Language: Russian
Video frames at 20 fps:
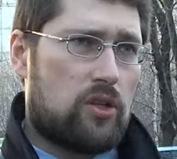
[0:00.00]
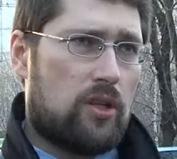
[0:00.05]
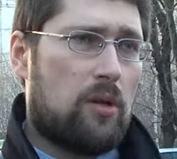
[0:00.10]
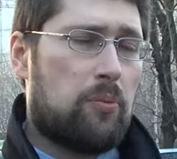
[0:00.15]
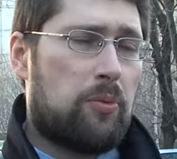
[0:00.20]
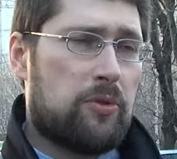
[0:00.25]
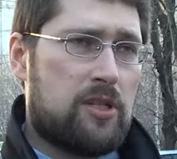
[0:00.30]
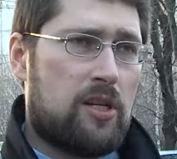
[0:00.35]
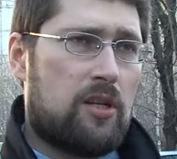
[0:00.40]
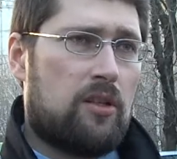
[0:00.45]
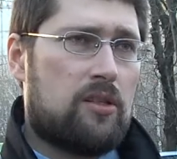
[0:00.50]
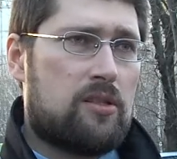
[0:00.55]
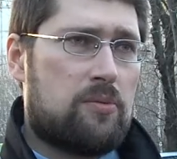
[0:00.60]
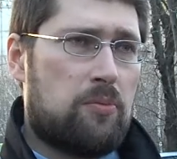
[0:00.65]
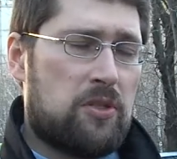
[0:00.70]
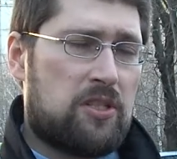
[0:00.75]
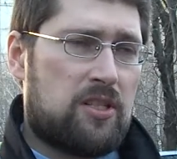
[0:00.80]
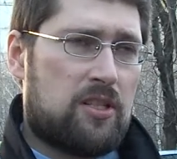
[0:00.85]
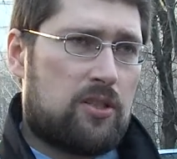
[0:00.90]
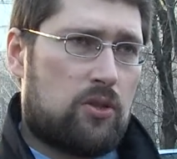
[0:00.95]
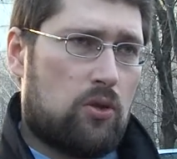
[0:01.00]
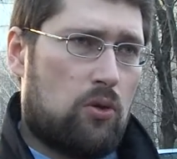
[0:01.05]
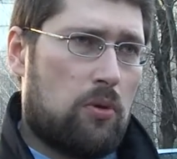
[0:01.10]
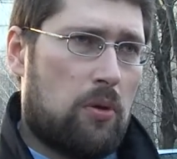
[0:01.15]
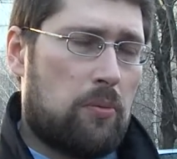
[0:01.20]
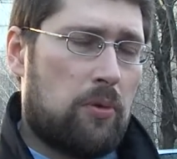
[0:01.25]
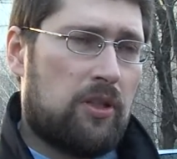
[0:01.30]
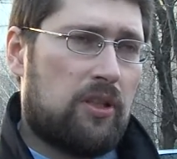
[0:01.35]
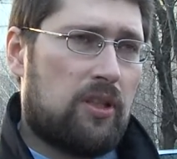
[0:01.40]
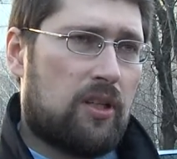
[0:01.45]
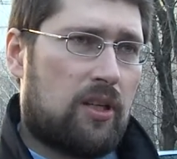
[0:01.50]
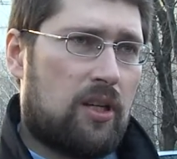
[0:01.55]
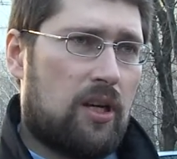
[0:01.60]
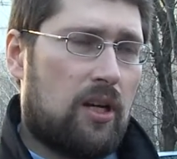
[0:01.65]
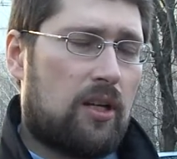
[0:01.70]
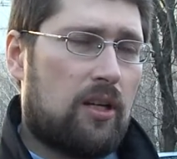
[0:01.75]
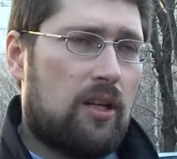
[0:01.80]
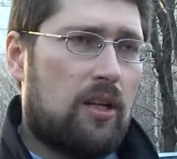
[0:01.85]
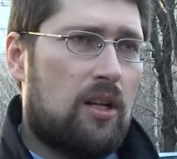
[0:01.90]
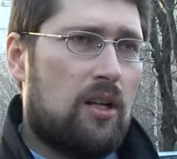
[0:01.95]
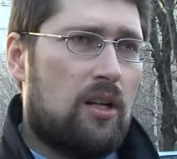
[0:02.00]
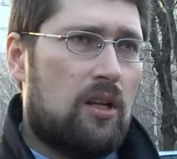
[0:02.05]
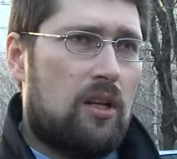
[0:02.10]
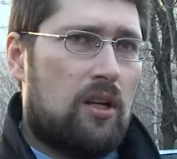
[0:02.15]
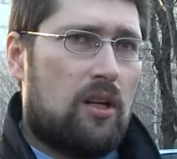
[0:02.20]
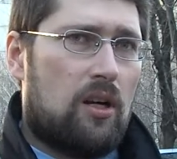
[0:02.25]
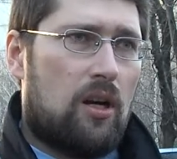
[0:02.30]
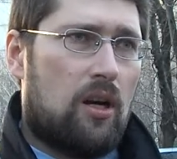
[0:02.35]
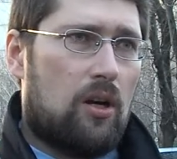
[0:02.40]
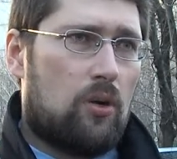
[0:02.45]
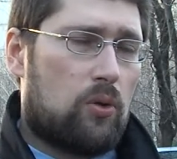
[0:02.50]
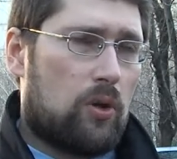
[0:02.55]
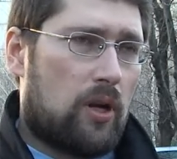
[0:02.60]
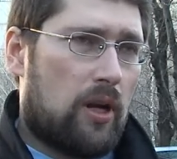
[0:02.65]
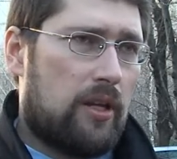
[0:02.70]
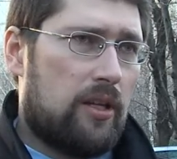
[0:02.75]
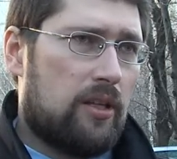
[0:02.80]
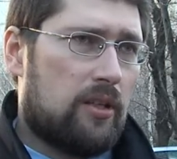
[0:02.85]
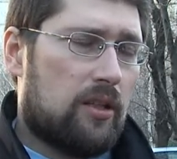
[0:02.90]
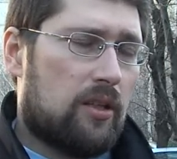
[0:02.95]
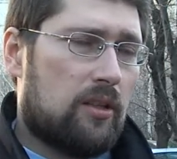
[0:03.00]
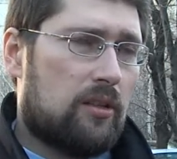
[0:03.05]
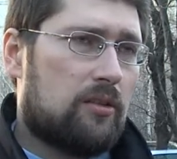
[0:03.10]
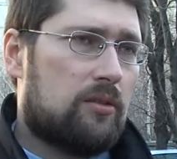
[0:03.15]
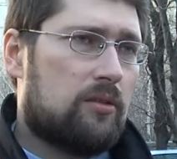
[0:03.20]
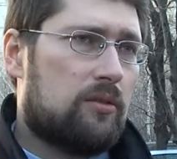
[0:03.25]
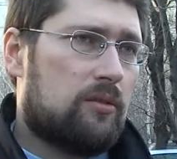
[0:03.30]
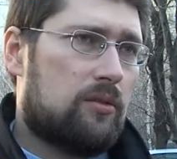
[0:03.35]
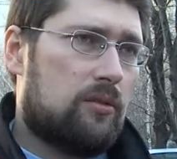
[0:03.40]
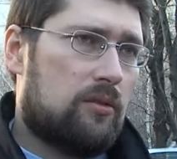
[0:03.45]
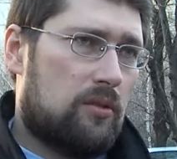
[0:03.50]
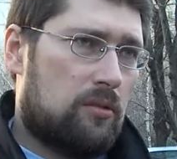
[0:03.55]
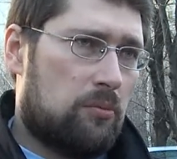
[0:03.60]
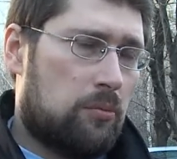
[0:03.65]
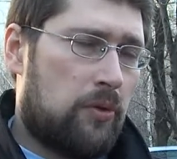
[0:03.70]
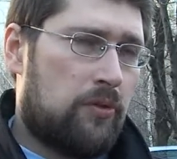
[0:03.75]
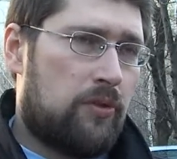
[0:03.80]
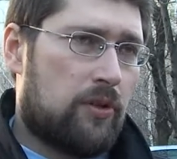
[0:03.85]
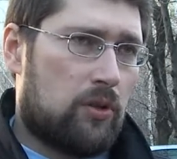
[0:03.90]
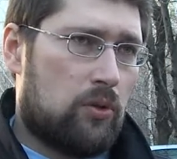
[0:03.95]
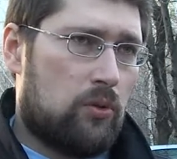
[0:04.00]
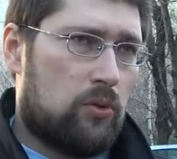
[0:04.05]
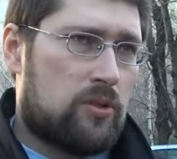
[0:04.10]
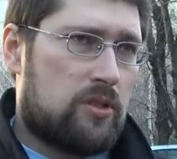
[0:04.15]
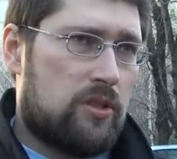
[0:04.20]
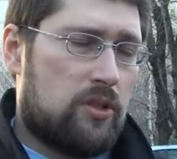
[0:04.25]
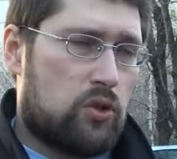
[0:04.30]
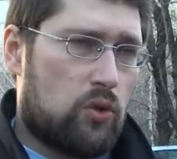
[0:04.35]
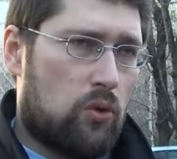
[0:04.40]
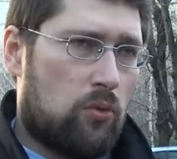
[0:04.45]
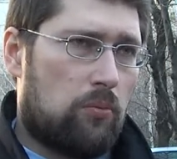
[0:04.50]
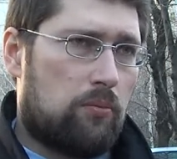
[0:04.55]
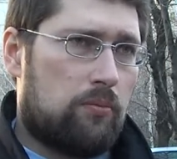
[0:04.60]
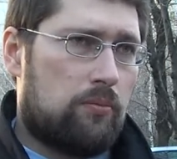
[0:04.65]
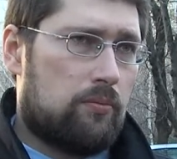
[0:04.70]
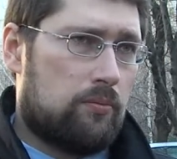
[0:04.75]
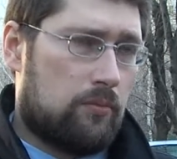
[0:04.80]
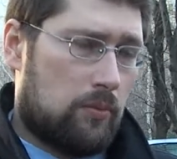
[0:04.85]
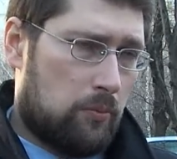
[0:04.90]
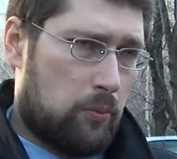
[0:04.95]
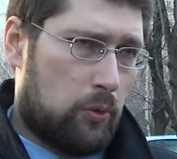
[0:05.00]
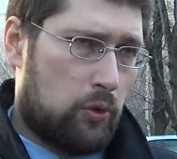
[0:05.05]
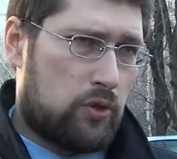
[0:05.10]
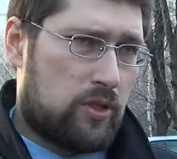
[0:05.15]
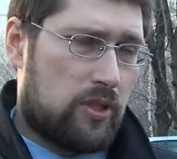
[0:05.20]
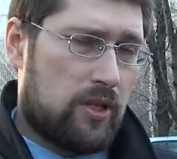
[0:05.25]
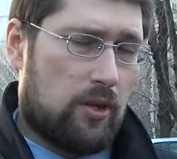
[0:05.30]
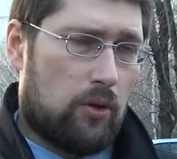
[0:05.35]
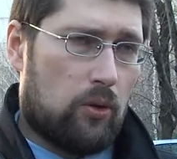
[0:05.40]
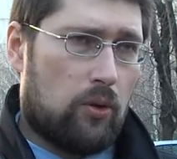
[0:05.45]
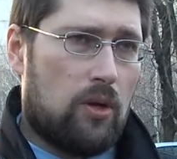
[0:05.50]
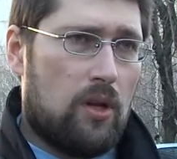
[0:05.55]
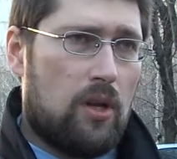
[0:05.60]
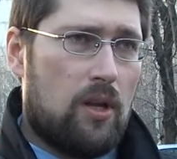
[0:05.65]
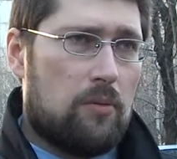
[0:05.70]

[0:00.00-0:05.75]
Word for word: Она потеряла смысл с того момента, как а Украина повернулась лицом к Брюсселю.